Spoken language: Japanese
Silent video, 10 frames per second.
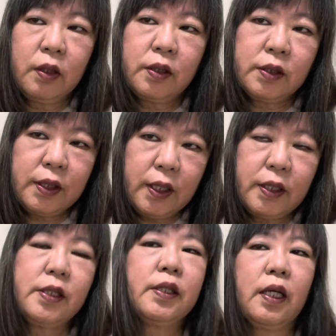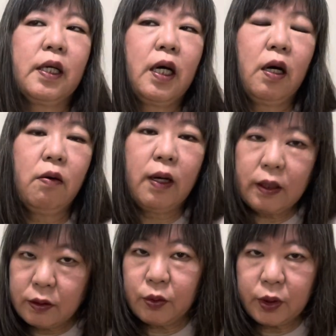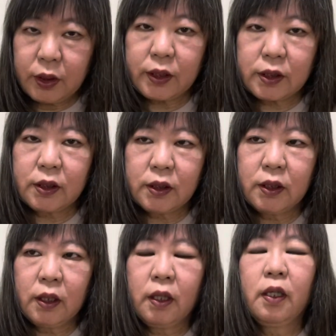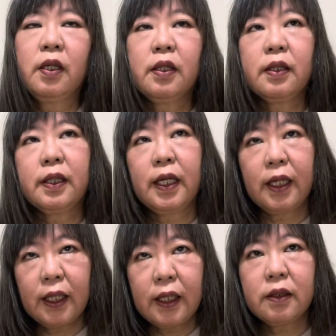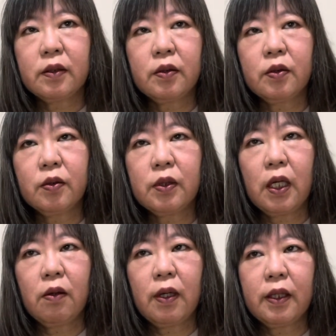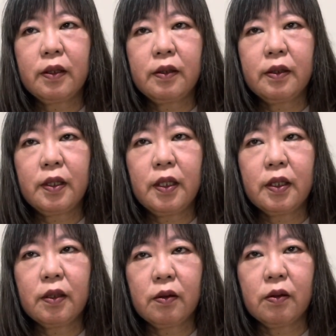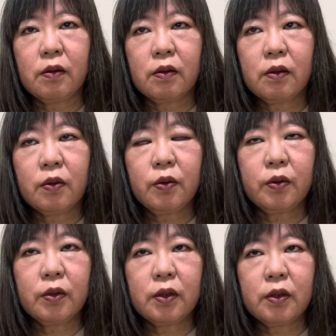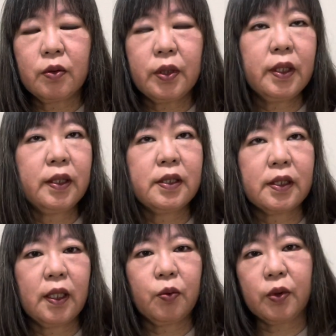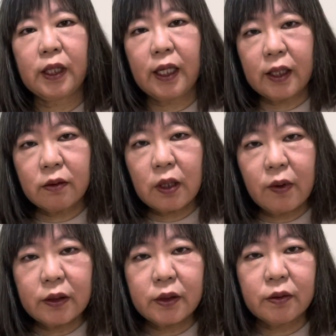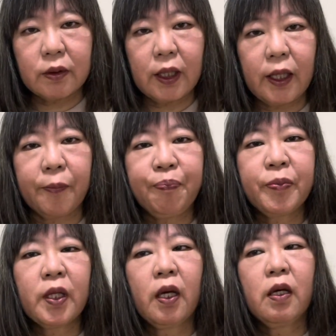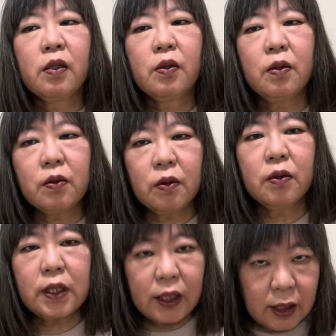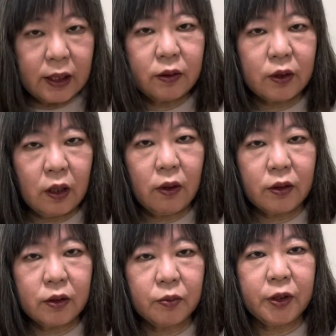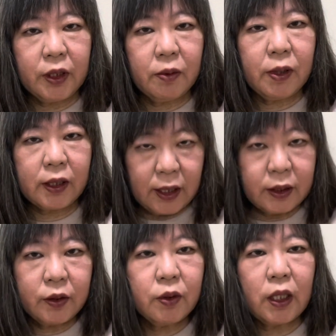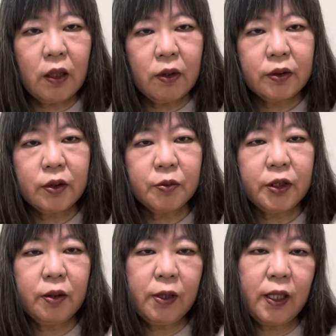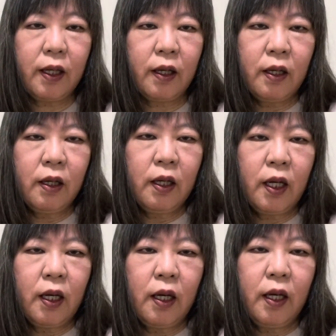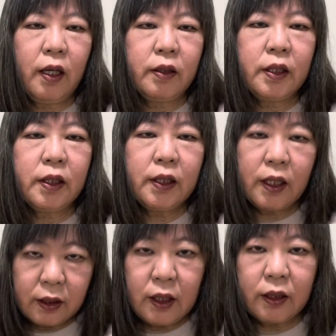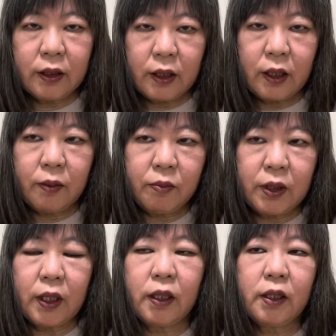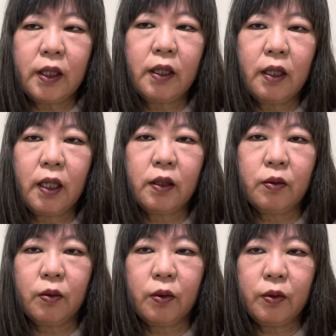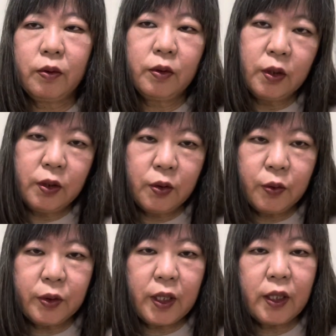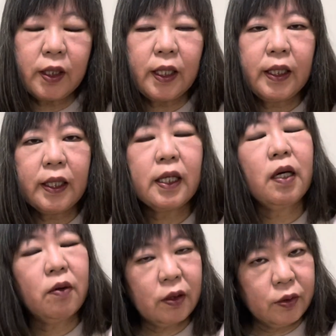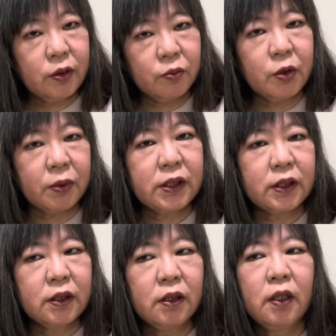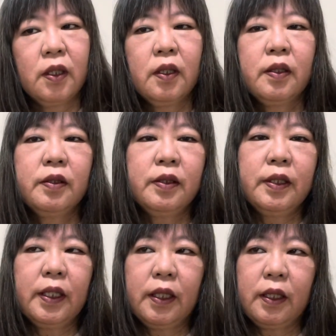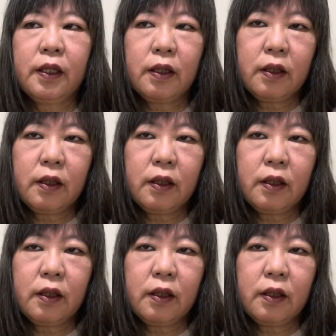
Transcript: ステージが変わる時です。ガラッと変わっていく、この時なんですが、このガラッと変わるっていうのが、心がガラッと変わる人れば、環境が変わる人もいれば、人間関係みたいなね、あの、横展開が変わる人もいます。で、